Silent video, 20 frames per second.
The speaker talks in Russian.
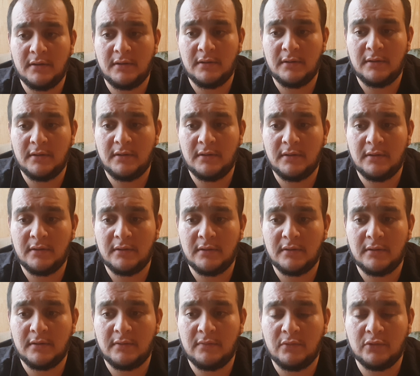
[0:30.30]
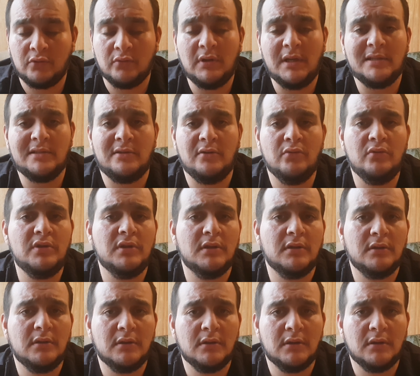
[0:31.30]
э, вот у нас люди
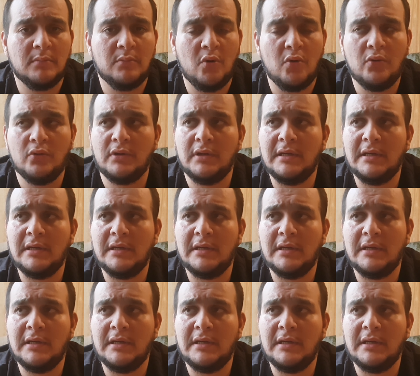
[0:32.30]
могут